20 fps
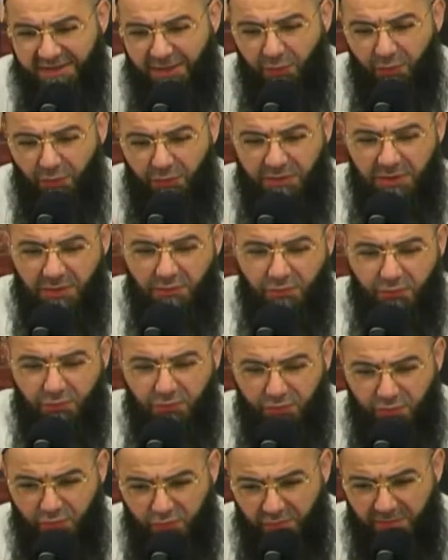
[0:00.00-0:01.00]
orada
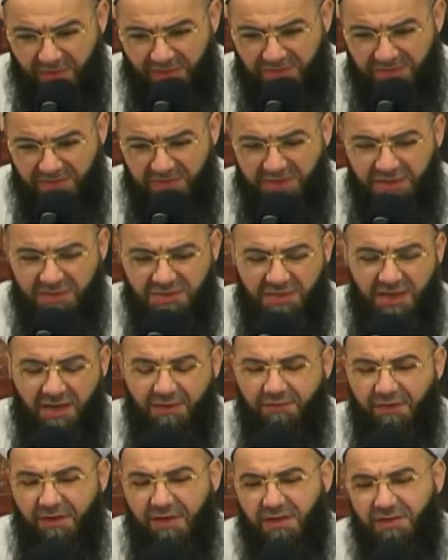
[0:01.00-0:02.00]
durmasında
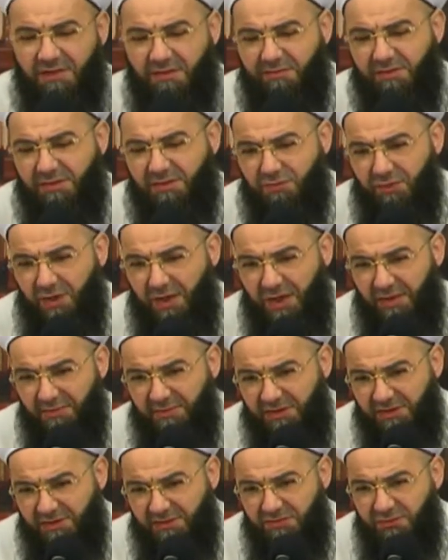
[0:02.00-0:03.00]
Şafilerde biraz o
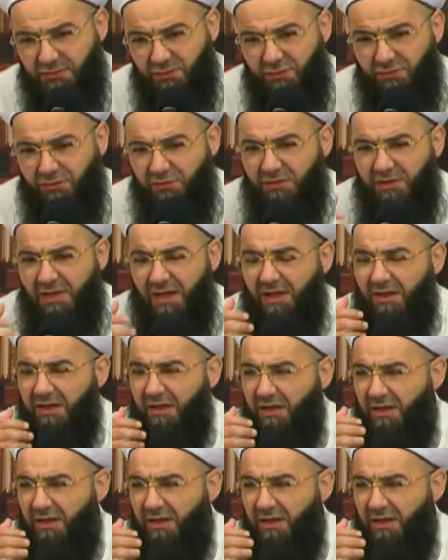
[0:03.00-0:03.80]
amin durumunda